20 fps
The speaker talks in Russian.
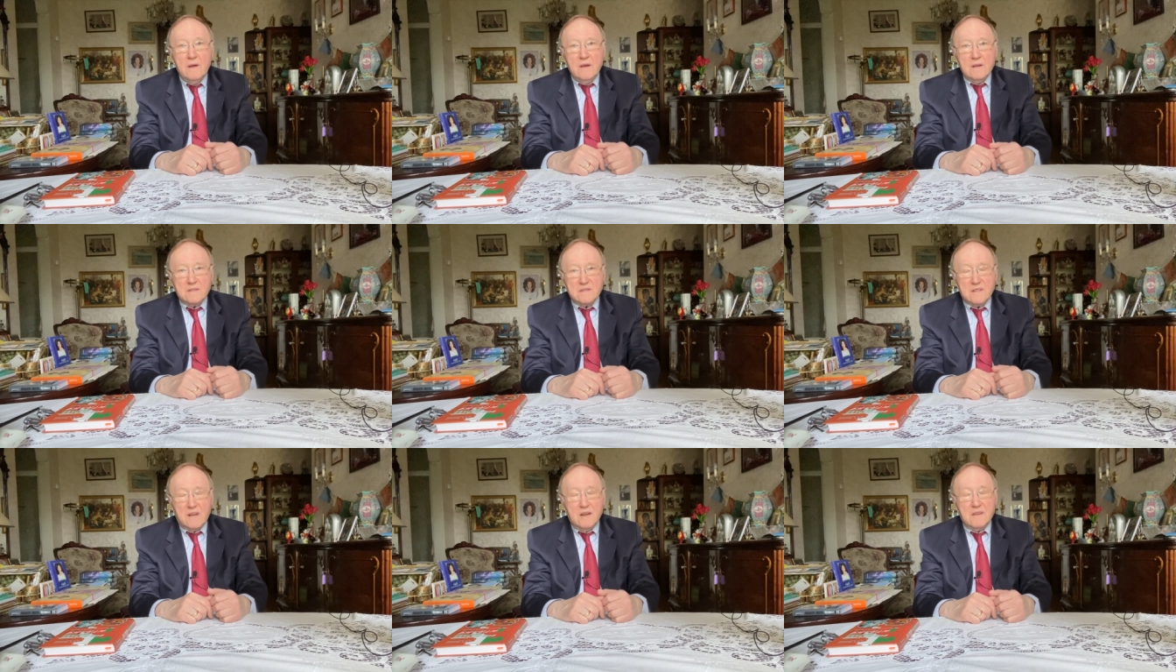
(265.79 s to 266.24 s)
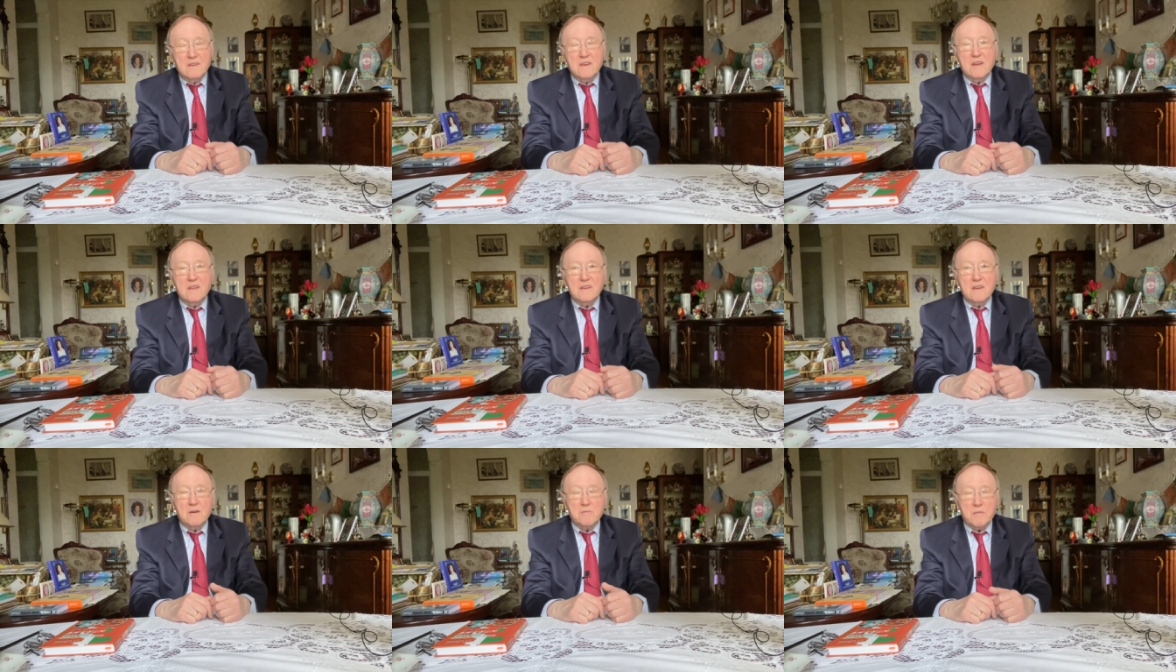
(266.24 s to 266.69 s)
с
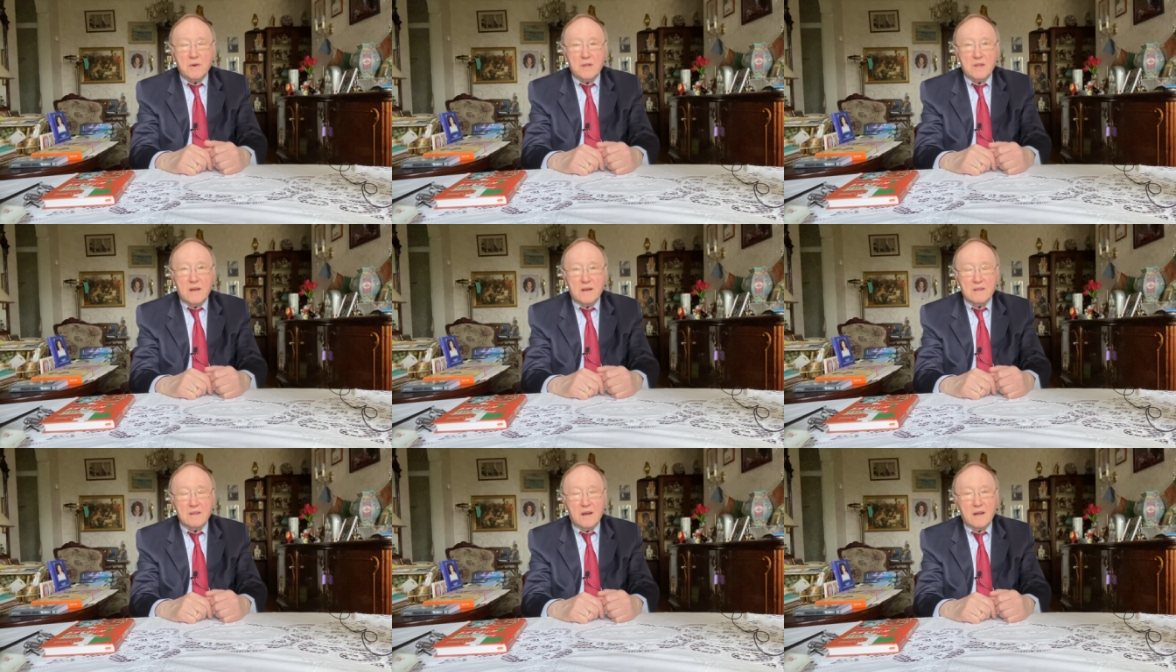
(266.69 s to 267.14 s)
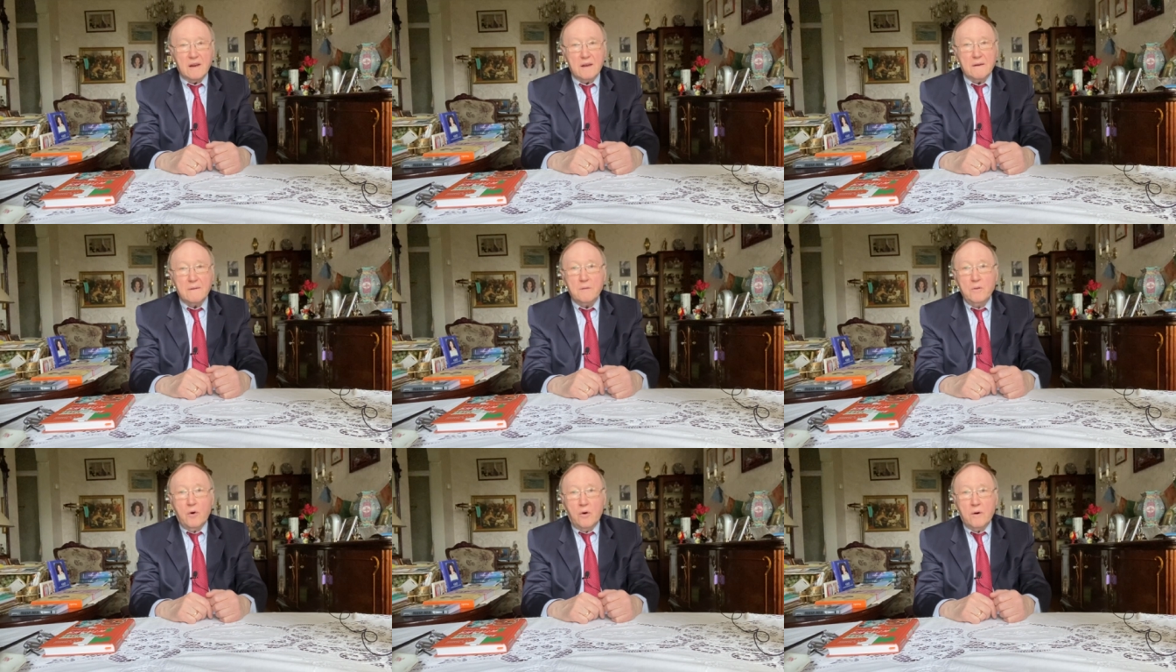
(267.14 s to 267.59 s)
гонениями и так далее.
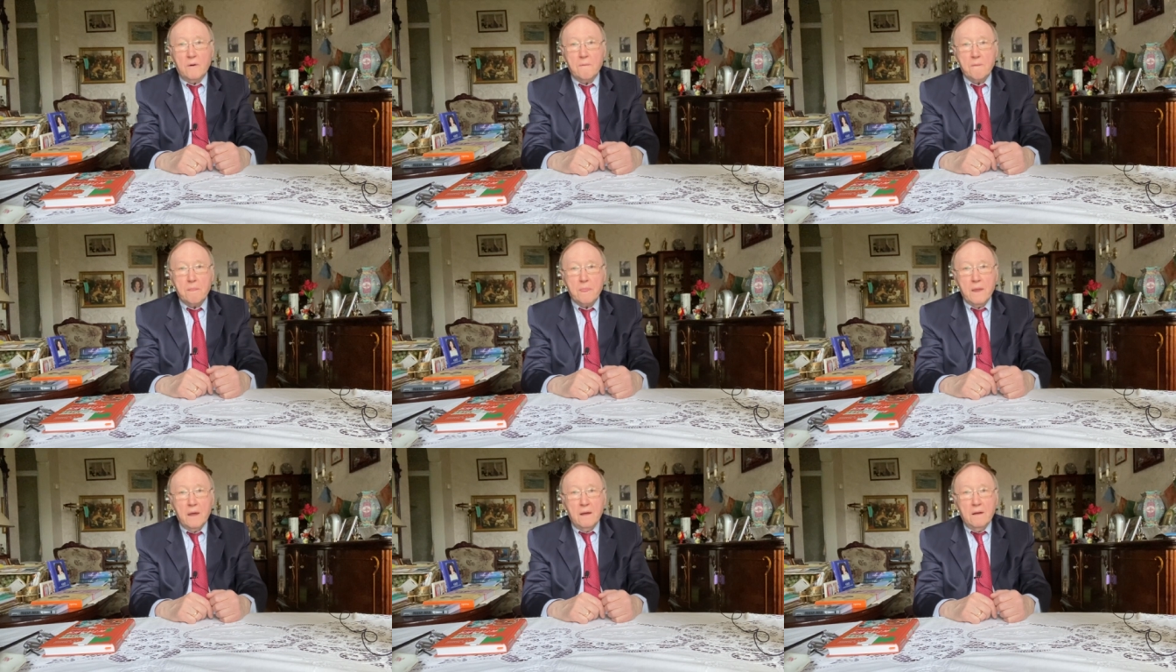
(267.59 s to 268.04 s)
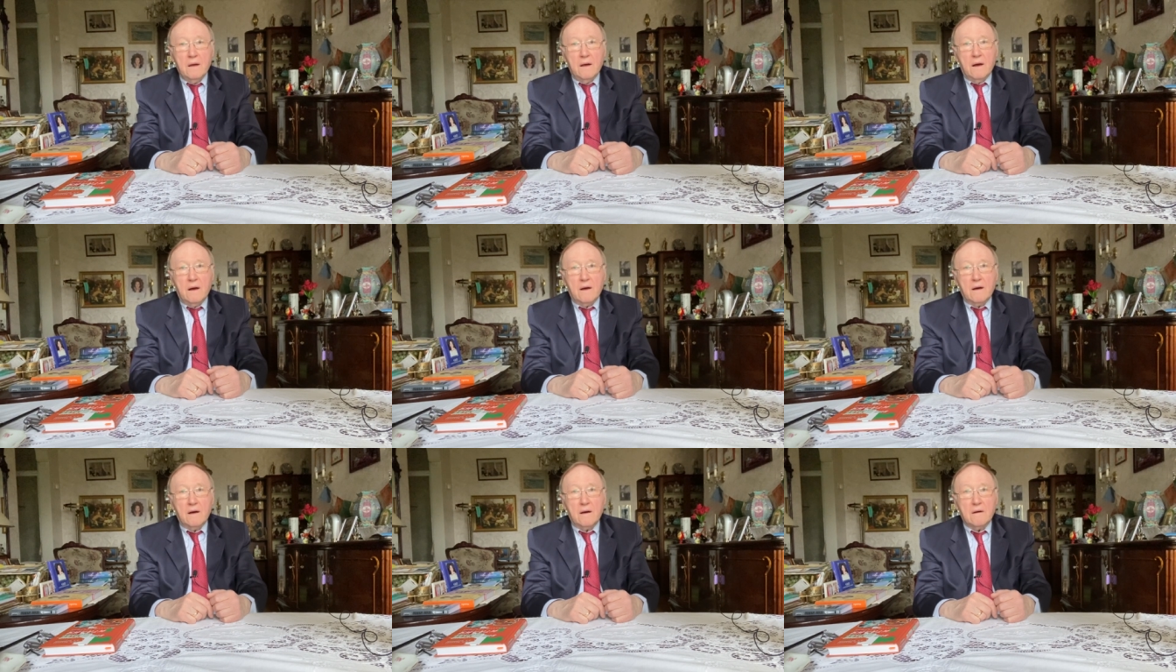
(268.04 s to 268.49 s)
Но
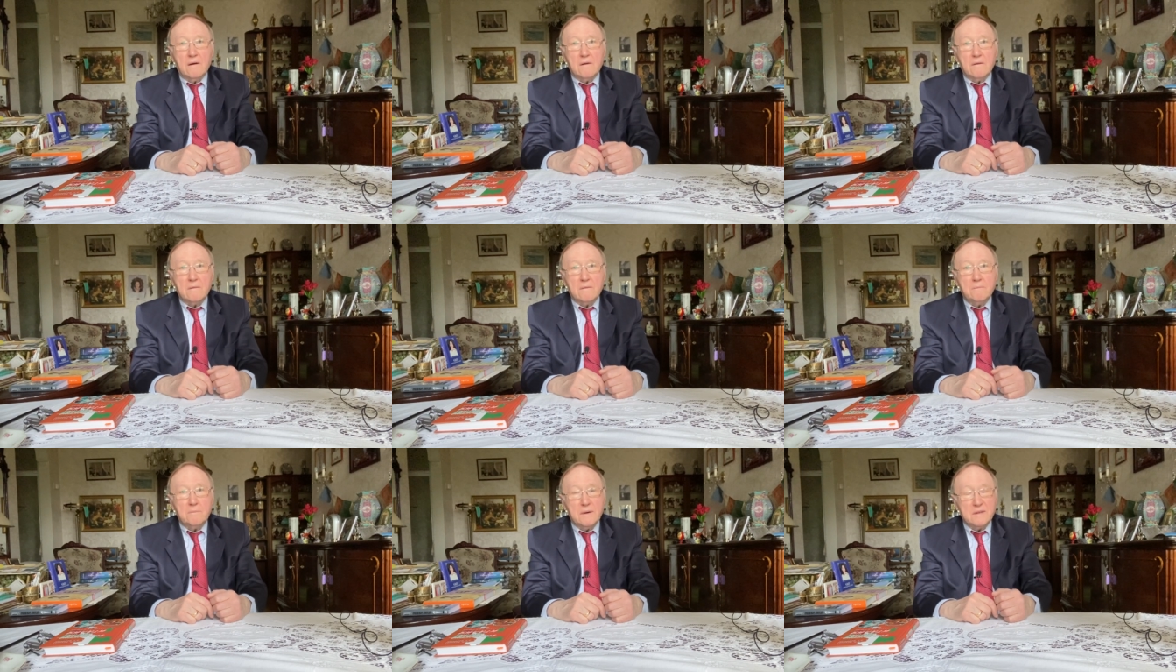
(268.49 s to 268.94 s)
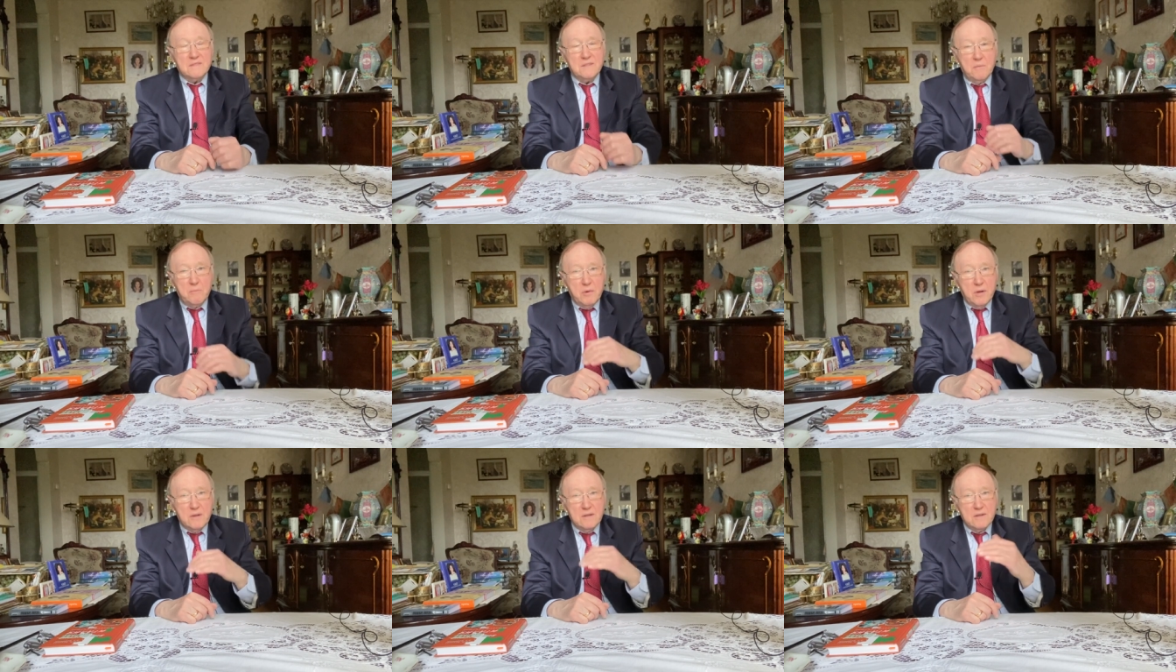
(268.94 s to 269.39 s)
э,
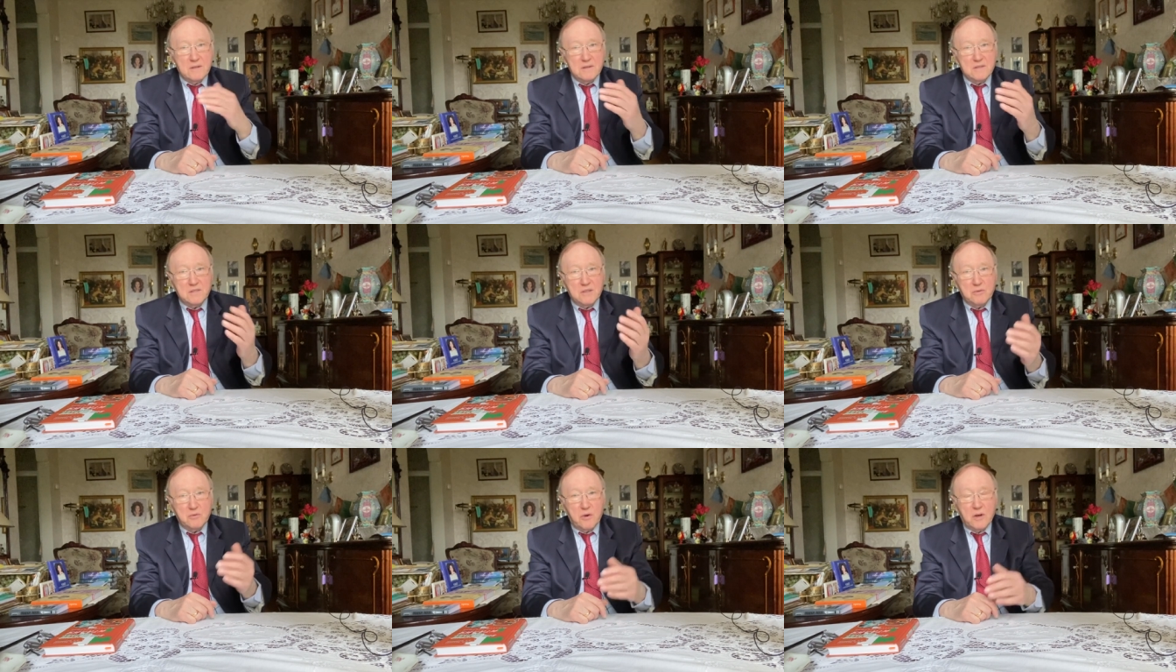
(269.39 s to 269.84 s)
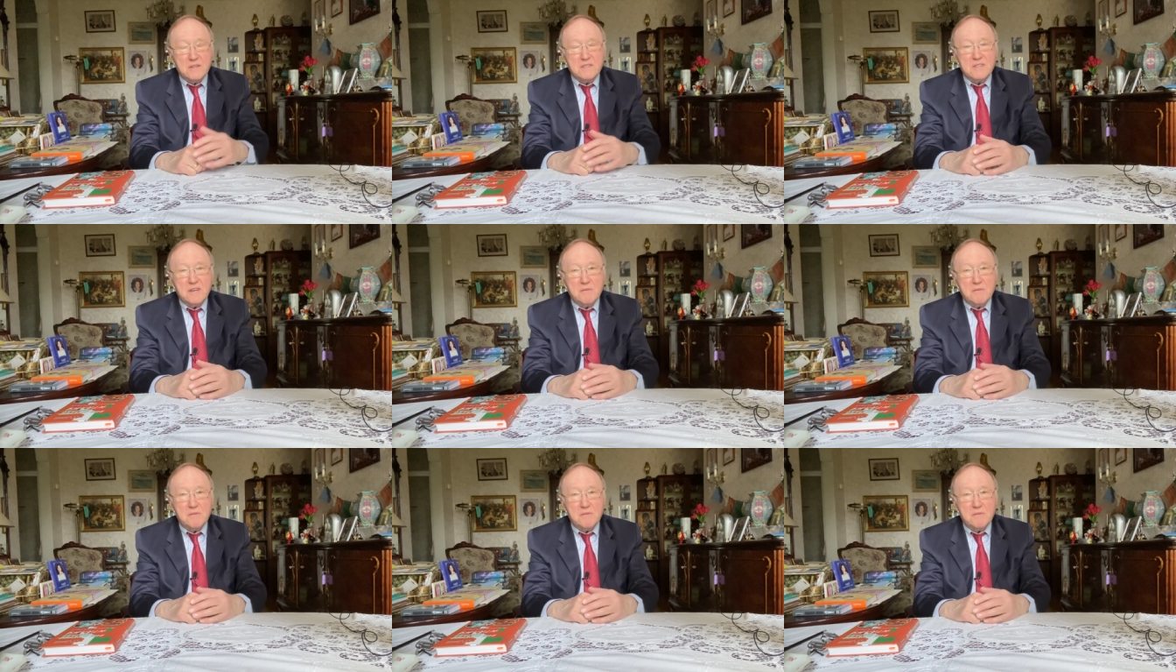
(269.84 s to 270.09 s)
постепенно ситуация